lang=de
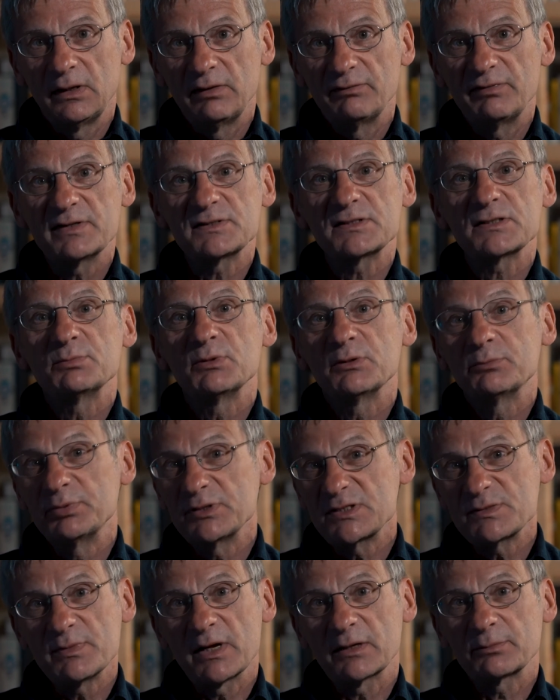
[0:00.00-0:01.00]
Wer sich mit
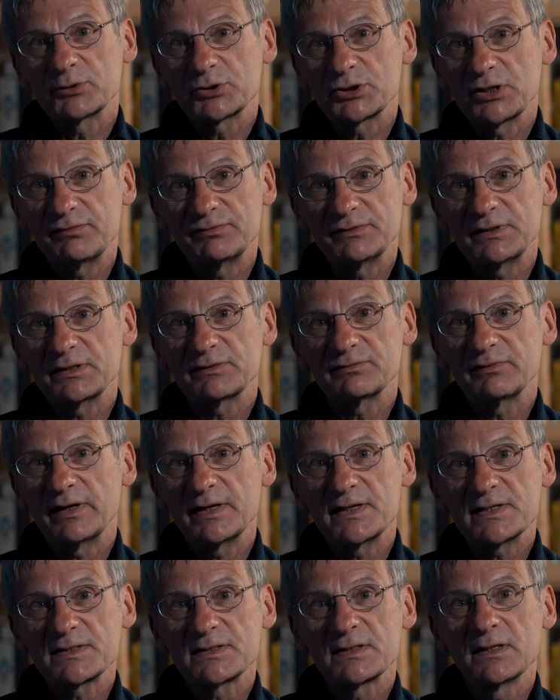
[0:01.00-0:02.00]
Bismarck beschäftigt,
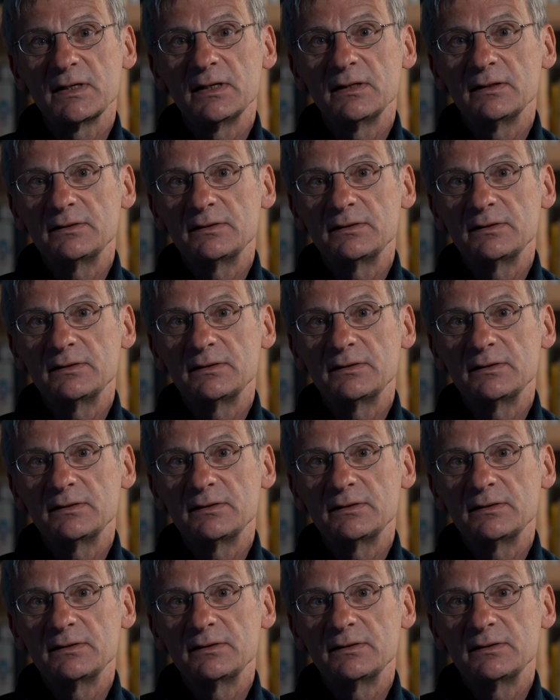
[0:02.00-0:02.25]
weiß,